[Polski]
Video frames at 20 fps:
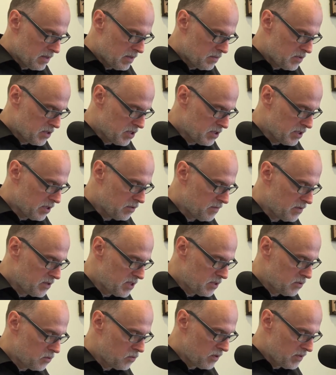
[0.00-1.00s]
Przeczytał
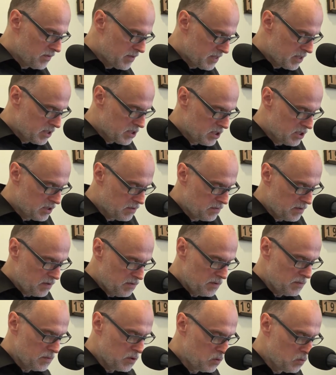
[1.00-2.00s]
22, 23. W
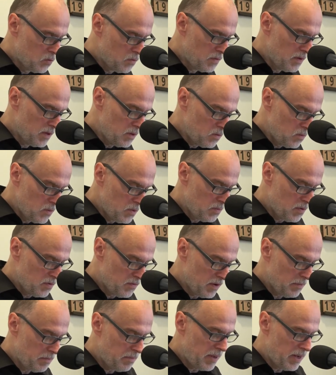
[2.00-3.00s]
owym dniu wielu mi
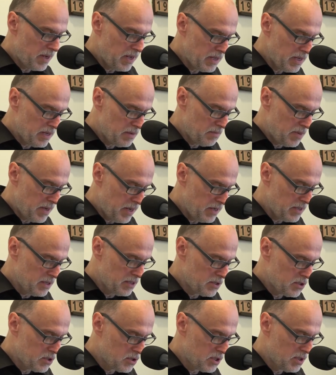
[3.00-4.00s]
powie, Panie,
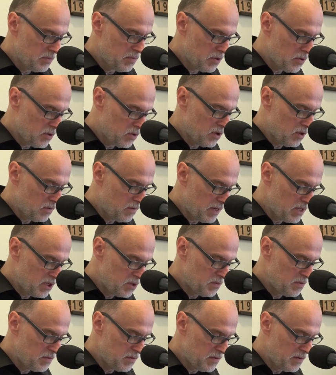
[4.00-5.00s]
Panie, czyż nie
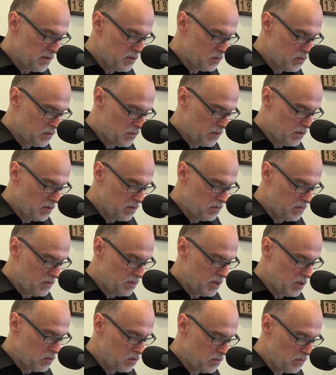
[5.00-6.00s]
prorokowaliśmy w imieniu Twoim? W
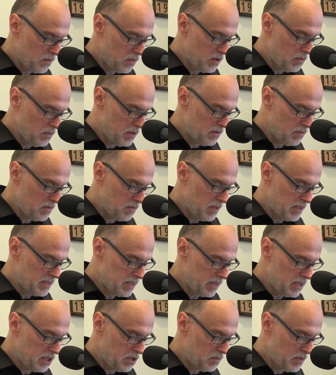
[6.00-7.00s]
imieniu Twoim nie
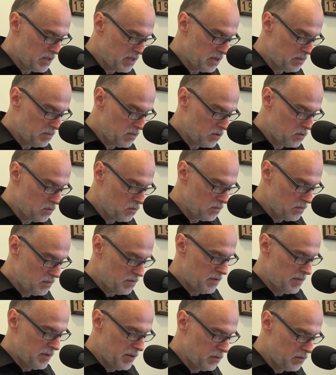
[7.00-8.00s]
wypędzaliśmy demonów i
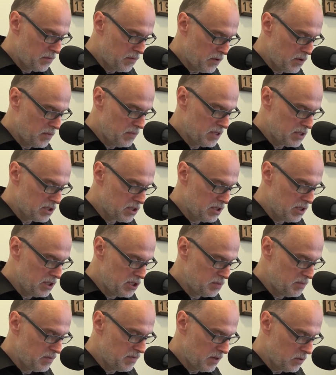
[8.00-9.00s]
w imieniu Twoim nie
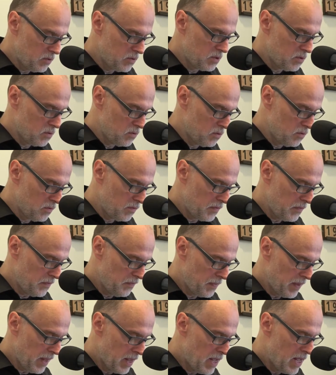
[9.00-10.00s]
czyniliśmy wielu cudów?
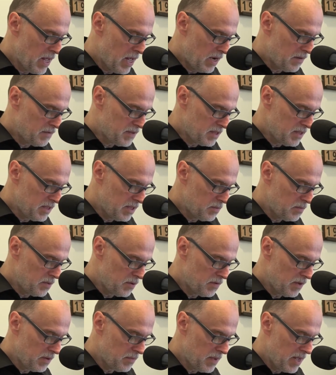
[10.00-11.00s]
A wtedy im
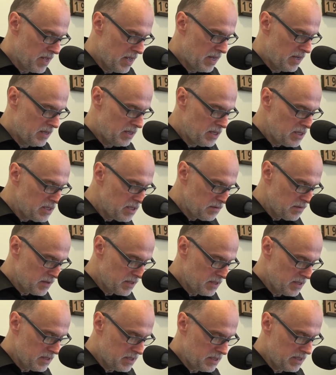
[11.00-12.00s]
powiem, nigdy
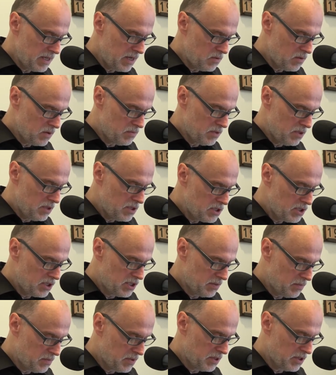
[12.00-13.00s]
Was nie znałem,
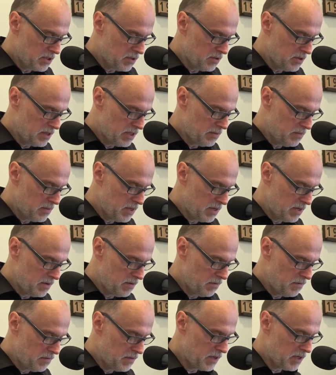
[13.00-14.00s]
idźcie precz ode
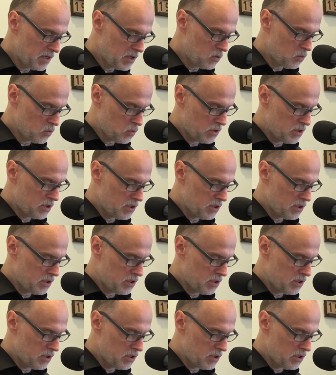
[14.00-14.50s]
mnie, Wy, którzy